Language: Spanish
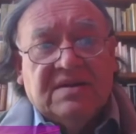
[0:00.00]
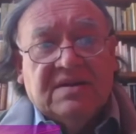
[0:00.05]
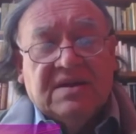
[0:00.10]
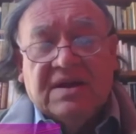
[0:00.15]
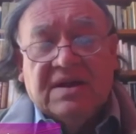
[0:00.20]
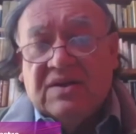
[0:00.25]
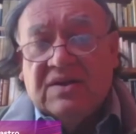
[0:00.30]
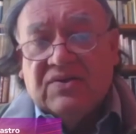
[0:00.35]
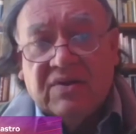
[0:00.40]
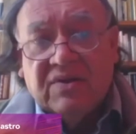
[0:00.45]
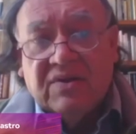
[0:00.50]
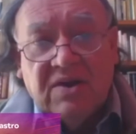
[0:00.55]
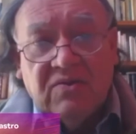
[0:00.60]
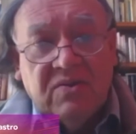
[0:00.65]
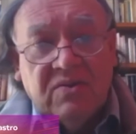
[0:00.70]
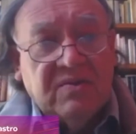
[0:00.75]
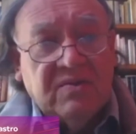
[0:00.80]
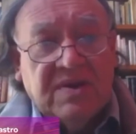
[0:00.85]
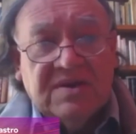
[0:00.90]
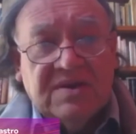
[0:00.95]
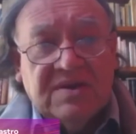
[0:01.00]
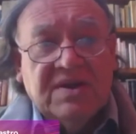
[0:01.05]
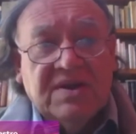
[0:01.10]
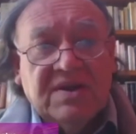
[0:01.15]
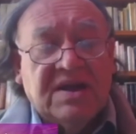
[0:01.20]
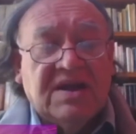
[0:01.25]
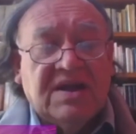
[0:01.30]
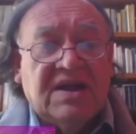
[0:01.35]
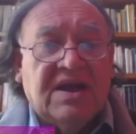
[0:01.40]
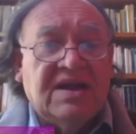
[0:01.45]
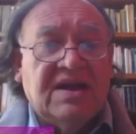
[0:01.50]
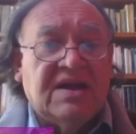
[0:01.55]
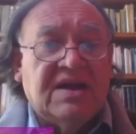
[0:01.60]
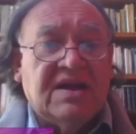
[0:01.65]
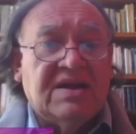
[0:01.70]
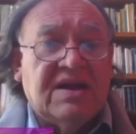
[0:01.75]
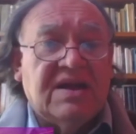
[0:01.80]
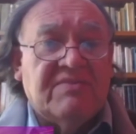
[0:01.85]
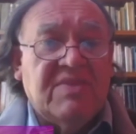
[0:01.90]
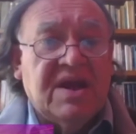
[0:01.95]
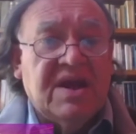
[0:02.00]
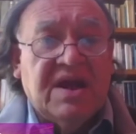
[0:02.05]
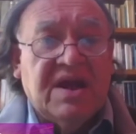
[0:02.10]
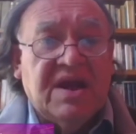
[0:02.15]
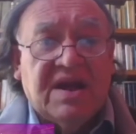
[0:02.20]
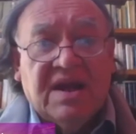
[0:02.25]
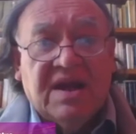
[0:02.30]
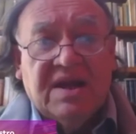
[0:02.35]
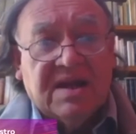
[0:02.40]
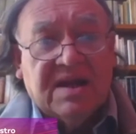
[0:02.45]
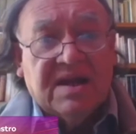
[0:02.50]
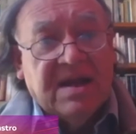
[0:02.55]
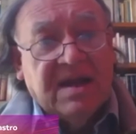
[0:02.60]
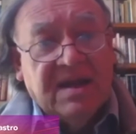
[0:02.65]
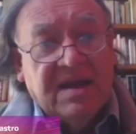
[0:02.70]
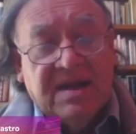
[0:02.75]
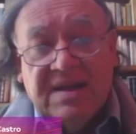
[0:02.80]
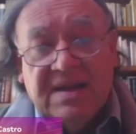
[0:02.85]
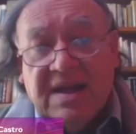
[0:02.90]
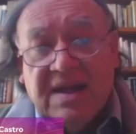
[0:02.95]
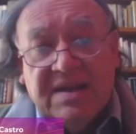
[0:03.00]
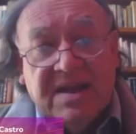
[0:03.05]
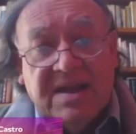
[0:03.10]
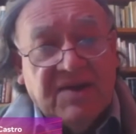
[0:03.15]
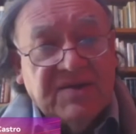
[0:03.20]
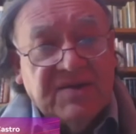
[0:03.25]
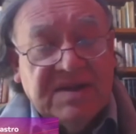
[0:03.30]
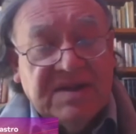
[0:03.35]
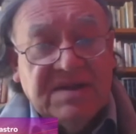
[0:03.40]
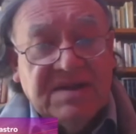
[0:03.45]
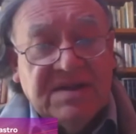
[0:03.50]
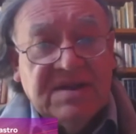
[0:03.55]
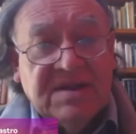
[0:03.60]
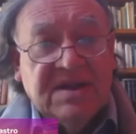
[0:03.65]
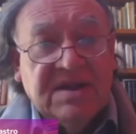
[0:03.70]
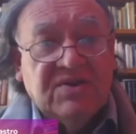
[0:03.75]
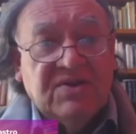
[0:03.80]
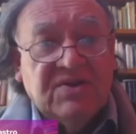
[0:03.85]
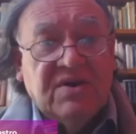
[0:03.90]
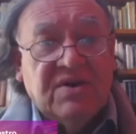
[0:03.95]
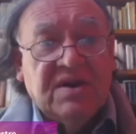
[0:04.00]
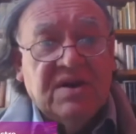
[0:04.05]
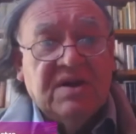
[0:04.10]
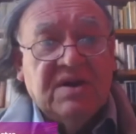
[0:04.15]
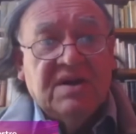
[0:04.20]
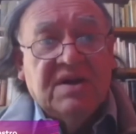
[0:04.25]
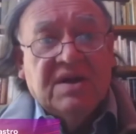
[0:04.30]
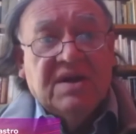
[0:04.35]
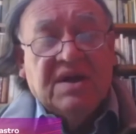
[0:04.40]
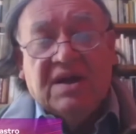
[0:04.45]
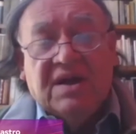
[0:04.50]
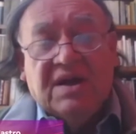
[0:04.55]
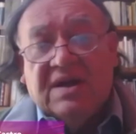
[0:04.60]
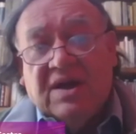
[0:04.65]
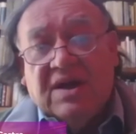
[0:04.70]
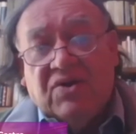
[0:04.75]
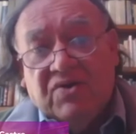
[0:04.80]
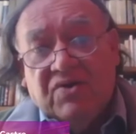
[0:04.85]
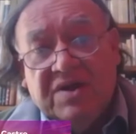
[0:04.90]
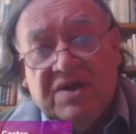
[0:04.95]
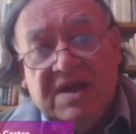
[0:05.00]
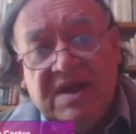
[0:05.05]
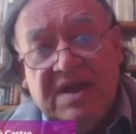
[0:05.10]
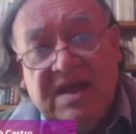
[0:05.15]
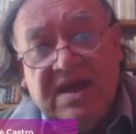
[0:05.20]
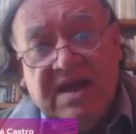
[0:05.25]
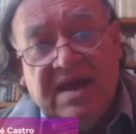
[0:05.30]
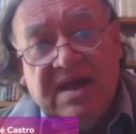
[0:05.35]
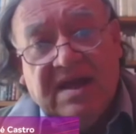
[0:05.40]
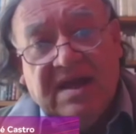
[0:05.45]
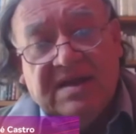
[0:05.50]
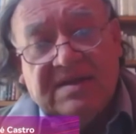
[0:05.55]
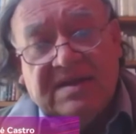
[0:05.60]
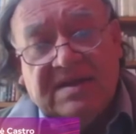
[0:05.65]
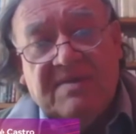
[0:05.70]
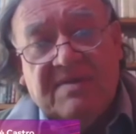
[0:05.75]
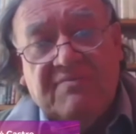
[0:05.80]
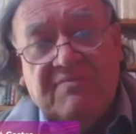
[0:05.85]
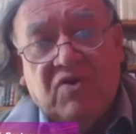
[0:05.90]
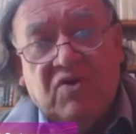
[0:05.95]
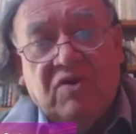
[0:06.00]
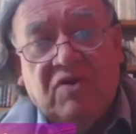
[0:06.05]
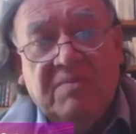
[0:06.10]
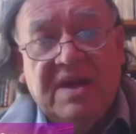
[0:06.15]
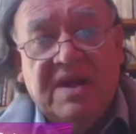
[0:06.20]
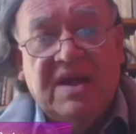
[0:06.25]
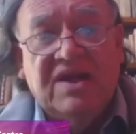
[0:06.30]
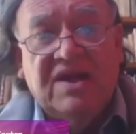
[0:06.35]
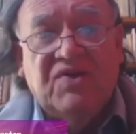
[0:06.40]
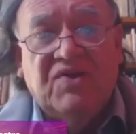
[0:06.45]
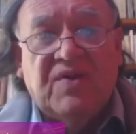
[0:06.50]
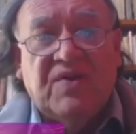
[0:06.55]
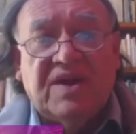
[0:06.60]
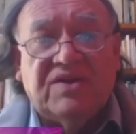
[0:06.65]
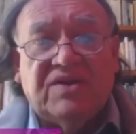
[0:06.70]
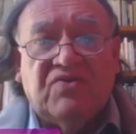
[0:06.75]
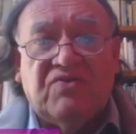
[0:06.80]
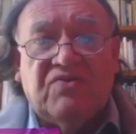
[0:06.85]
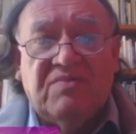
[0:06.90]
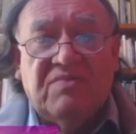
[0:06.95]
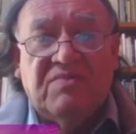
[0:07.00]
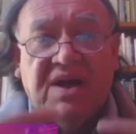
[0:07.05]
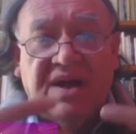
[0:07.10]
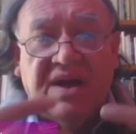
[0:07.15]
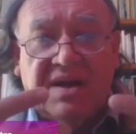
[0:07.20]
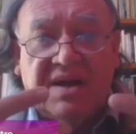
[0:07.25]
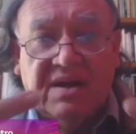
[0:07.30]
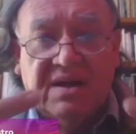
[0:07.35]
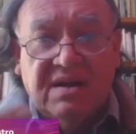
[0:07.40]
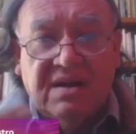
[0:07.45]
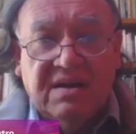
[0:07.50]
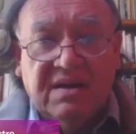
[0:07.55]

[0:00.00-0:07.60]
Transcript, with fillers: Y son las culturas originarias de América las que le han dado sentido y que hoy día están volviendo a tomar,